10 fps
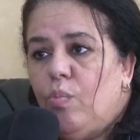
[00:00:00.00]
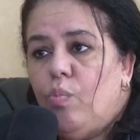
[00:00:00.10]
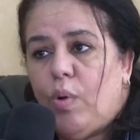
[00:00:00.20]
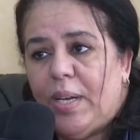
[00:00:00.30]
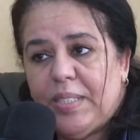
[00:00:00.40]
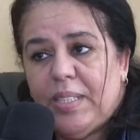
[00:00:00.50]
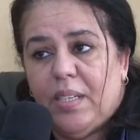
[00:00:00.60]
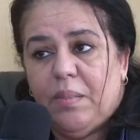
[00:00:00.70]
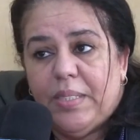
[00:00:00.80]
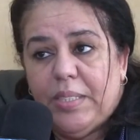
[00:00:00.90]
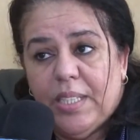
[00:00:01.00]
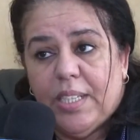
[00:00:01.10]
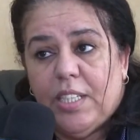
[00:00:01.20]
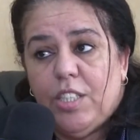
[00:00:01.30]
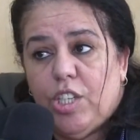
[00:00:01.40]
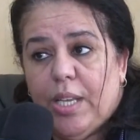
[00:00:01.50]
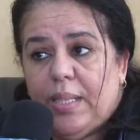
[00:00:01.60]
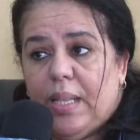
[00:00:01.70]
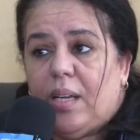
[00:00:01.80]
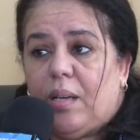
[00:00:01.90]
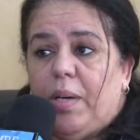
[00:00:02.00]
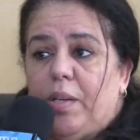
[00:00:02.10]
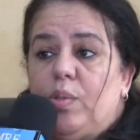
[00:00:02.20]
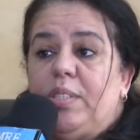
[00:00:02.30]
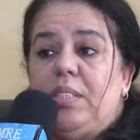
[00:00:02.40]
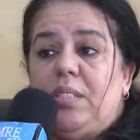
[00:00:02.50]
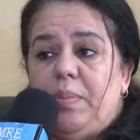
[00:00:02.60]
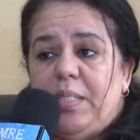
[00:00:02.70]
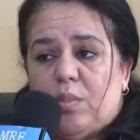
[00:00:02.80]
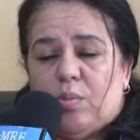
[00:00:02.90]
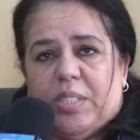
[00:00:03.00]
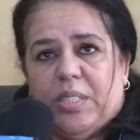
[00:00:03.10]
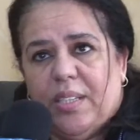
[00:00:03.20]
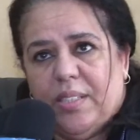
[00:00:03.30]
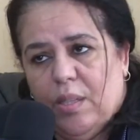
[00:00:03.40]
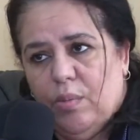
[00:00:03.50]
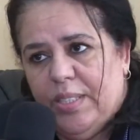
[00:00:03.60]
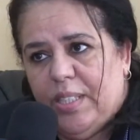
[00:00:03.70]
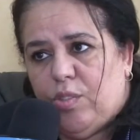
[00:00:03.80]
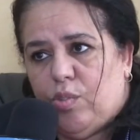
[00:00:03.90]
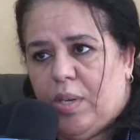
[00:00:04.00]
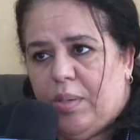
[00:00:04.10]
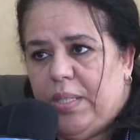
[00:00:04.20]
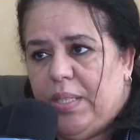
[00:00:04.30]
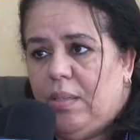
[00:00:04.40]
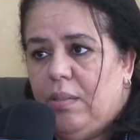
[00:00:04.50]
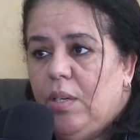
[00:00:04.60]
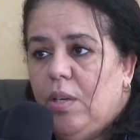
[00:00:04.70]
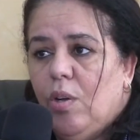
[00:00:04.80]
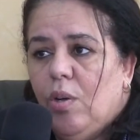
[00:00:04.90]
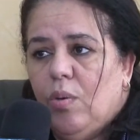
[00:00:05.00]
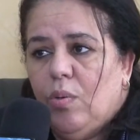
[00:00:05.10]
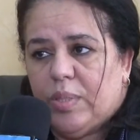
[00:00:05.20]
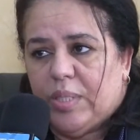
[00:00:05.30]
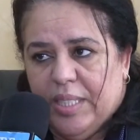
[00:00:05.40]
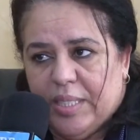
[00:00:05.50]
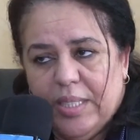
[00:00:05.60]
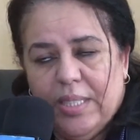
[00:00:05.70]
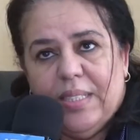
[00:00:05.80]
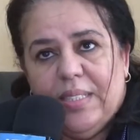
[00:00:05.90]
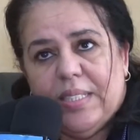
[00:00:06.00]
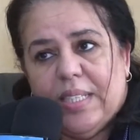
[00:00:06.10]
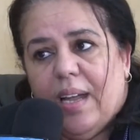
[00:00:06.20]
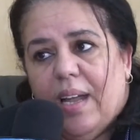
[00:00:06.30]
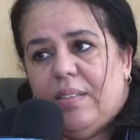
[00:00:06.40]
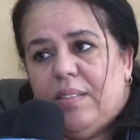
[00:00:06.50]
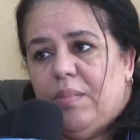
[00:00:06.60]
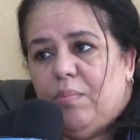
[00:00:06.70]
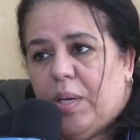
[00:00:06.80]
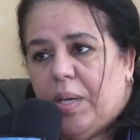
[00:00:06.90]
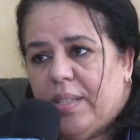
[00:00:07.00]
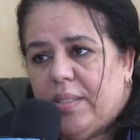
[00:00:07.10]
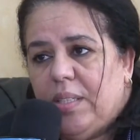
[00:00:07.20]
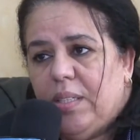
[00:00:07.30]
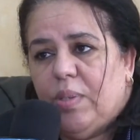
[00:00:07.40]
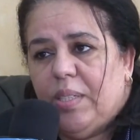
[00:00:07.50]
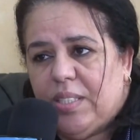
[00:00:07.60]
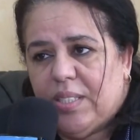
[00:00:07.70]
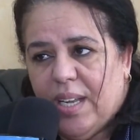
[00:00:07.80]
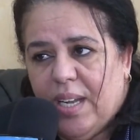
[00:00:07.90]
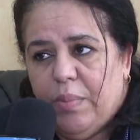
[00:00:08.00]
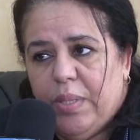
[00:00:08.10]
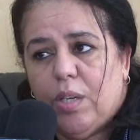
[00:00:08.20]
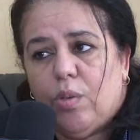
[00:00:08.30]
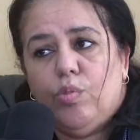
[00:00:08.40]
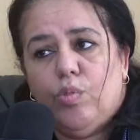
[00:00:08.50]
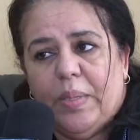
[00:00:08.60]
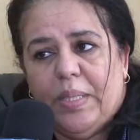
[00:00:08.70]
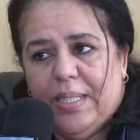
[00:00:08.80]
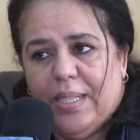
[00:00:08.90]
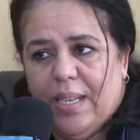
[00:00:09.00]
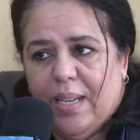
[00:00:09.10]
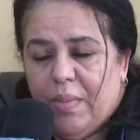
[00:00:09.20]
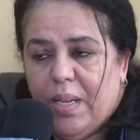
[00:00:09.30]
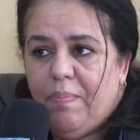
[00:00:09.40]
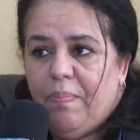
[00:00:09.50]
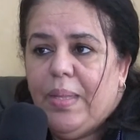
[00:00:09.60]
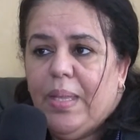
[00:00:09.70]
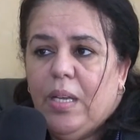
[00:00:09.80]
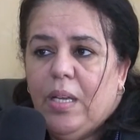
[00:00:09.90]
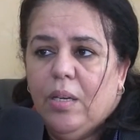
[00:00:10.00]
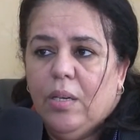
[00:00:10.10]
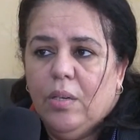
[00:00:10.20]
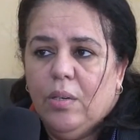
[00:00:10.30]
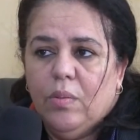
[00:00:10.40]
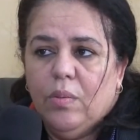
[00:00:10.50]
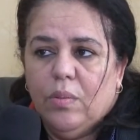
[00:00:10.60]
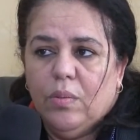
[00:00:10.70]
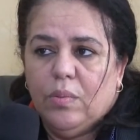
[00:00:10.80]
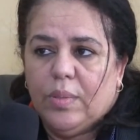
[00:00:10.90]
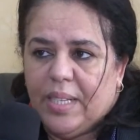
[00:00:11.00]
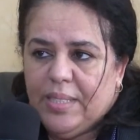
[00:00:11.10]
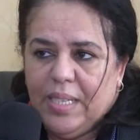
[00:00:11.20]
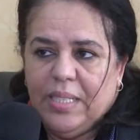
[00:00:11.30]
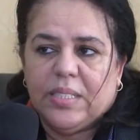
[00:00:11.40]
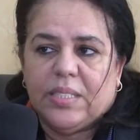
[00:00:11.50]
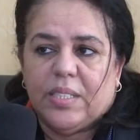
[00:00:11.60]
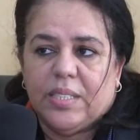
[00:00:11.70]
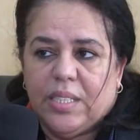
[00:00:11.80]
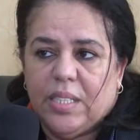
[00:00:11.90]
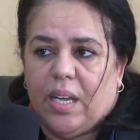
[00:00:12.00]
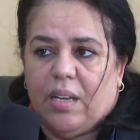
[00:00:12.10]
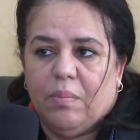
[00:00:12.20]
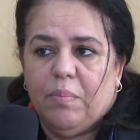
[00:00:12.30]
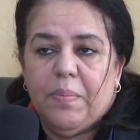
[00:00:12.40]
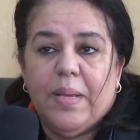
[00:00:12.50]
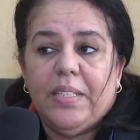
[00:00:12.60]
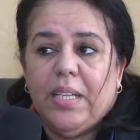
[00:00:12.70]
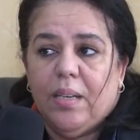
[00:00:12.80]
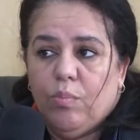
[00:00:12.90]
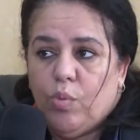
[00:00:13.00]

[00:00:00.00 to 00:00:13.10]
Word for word: ومواصلا مسيره الجهاد الاكبر وتثبيت وصيانه الوحده الترابيه وتحسين الانتقال الديمقراطي والاسراع به قدما الى الامام وكذلك ترسيخ مبادئ